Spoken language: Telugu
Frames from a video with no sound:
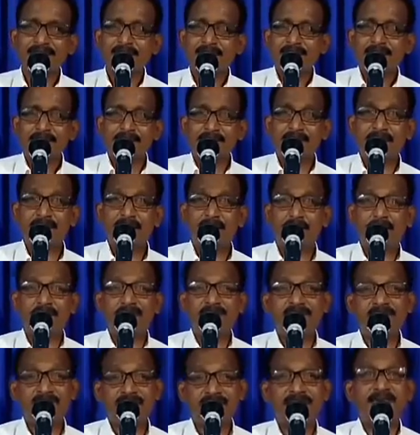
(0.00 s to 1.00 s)
దేవుడు
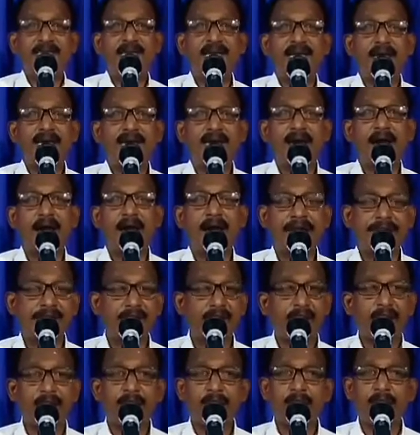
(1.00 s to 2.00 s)
చేసే
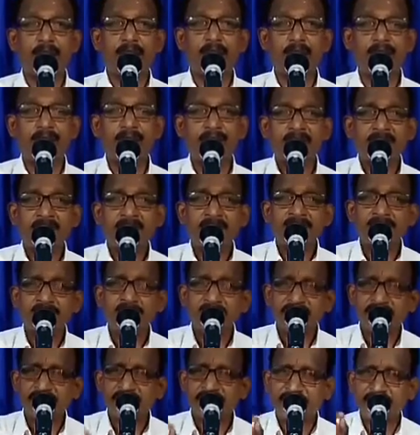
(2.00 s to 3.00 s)
కార్యాలలో
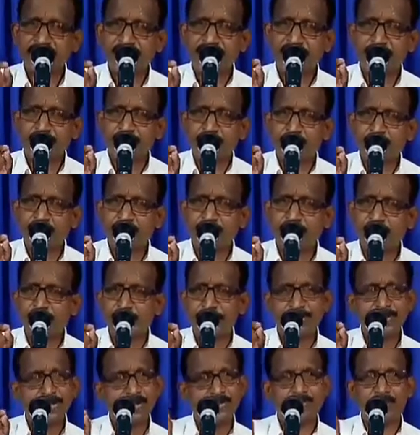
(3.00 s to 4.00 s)
చిన్నది కూడా
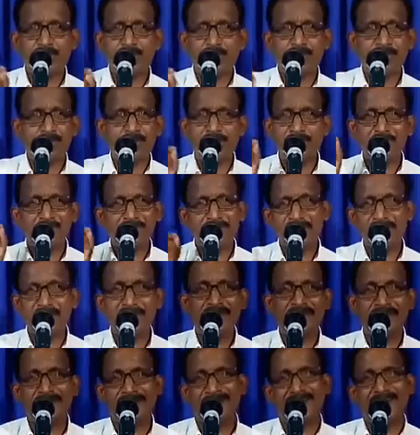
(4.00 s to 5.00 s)
మర్చిపోకూడదు ప్రేమన
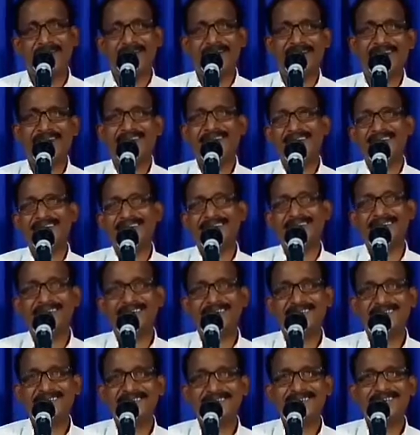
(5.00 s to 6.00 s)
వారలరా
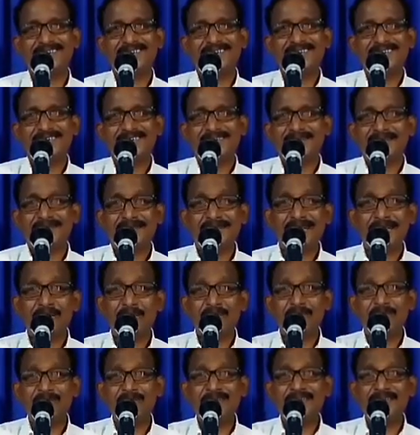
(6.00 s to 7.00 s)
దేవుడు
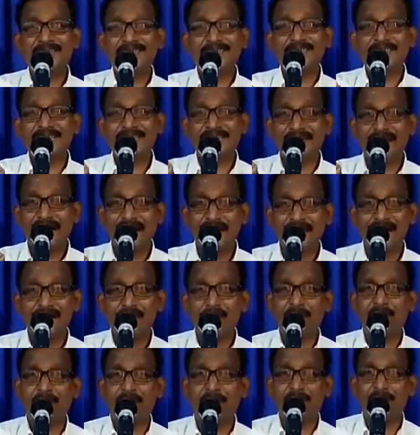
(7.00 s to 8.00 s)
చేసే
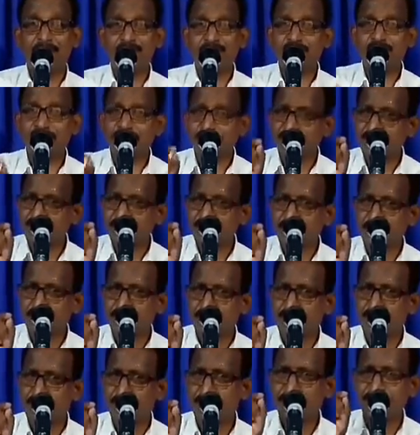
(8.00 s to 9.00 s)
కార్యములలో చిన్నది కూడా
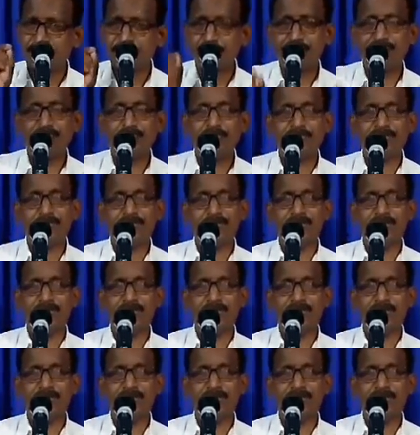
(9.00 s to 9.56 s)
మర్చిపోకూడదు